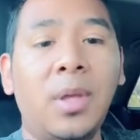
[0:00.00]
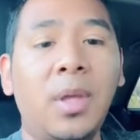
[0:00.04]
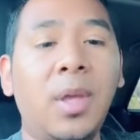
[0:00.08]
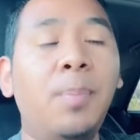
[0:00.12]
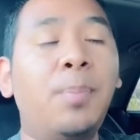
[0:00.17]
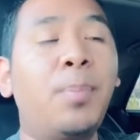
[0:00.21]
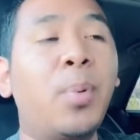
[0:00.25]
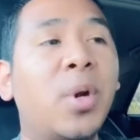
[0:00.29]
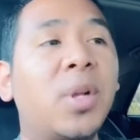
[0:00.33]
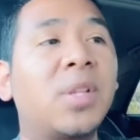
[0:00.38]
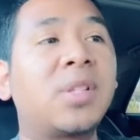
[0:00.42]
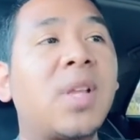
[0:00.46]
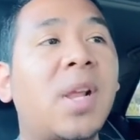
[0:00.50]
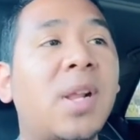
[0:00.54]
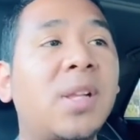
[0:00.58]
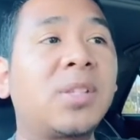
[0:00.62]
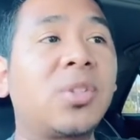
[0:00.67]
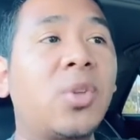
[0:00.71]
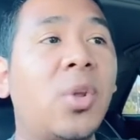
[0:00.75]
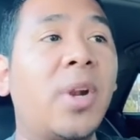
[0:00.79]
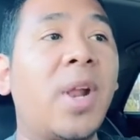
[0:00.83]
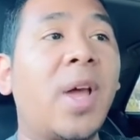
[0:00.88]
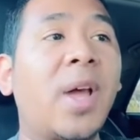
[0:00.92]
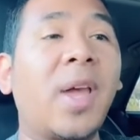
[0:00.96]
y por esa
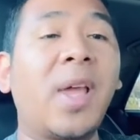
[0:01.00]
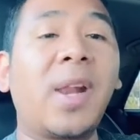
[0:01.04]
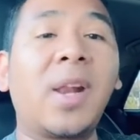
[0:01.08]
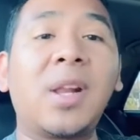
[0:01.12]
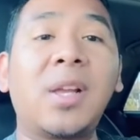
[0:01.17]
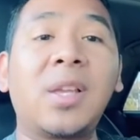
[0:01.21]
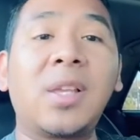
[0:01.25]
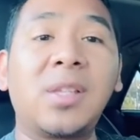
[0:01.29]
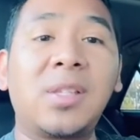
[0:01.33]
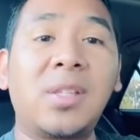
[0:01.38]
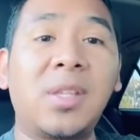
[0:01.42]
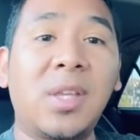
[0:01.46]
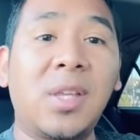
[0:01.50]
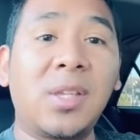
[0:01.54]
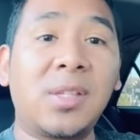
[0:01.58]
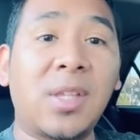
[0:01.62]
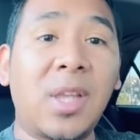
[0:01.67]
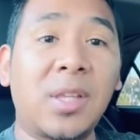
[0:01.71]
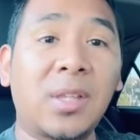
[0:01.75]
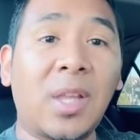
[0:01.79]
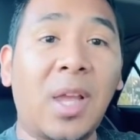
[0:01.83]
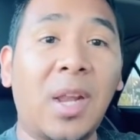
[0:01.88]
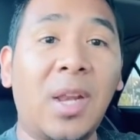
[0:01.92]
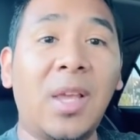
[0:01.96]
razón la guerra que se
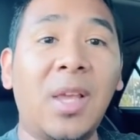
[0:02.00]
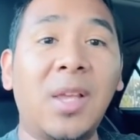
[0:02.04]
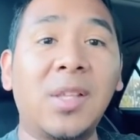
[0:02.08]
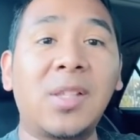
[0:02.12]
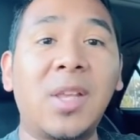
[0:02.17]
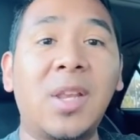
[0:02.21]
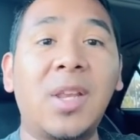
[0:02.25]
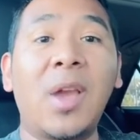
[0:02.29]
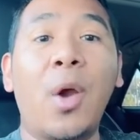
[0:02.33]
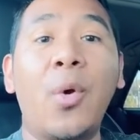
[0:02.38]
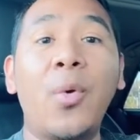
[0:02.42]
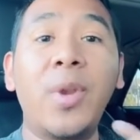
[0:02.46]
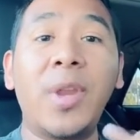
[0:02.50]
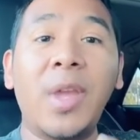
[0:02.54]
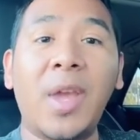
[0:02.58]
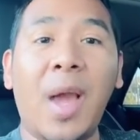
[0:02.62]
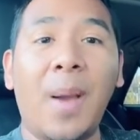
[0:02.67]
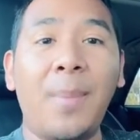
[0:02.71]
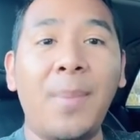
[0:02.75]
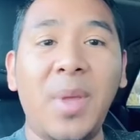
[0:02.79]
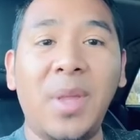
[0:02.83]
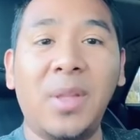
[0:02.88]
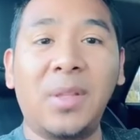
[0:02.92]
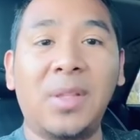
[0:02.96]
desataría sería
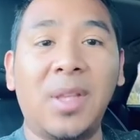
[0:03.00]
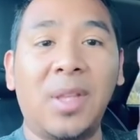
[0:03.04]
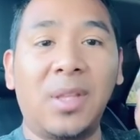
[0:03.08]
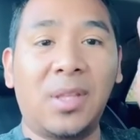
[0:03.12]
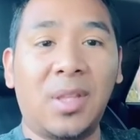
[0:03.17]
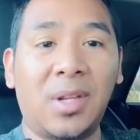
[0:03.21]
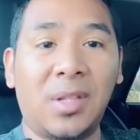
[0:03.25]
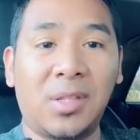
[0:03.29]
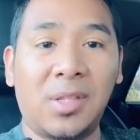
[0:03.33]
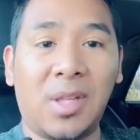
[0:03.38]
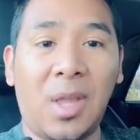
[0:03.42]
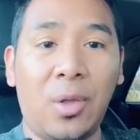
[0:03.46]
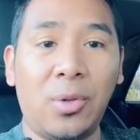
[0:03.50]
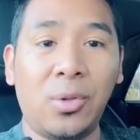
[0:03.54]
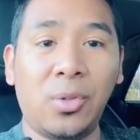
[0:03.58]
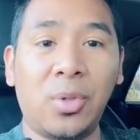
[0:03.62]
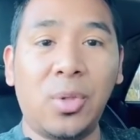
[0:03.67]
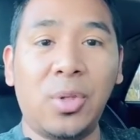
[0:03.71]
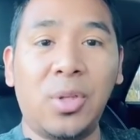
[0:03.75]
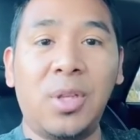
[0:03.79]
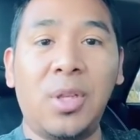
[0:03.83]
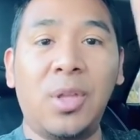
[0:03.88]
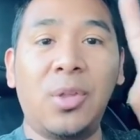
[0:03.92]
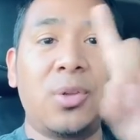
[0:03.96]
únicamente entre
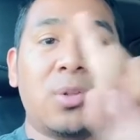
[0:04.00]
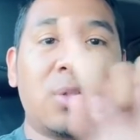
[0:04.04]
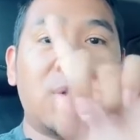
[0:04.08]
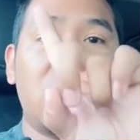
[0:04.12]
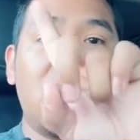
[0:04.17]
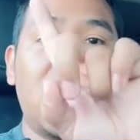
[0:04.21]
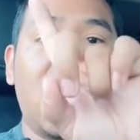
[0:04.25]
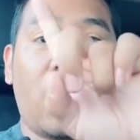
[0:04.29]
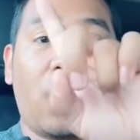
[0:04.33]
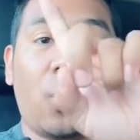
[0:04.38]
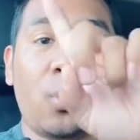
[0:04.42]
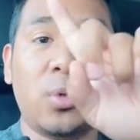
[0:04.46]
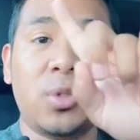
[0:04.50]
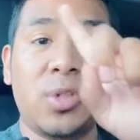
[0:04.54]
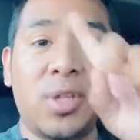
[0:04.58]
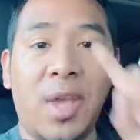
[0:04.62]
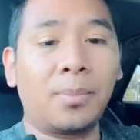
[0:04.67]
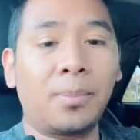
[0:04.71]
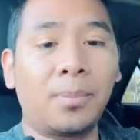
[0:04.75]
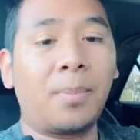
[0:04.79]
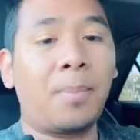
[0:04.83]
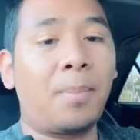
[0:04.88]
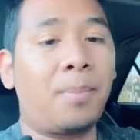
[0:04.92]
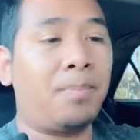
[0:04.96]
Estados Unidos y
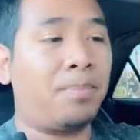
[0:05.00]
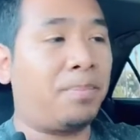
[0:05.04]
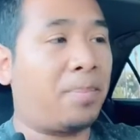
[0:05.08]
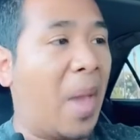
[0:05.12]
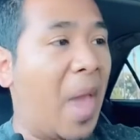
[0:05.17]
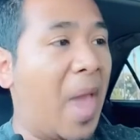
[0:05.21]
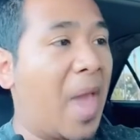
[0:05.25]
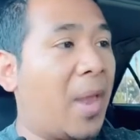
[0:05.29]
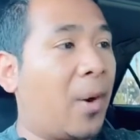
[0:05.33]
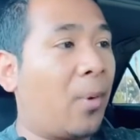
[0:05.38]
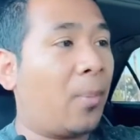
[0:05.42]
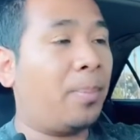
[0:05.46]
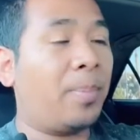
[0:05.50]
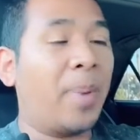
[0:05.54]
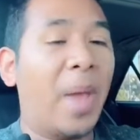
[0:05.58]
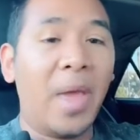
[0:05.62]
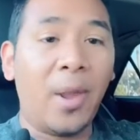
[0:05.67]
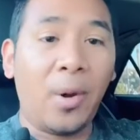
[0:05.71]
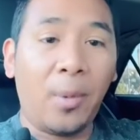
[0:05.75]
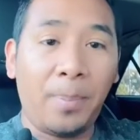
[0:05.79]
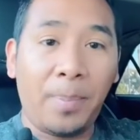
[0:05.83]
Rusia. Pero, pero,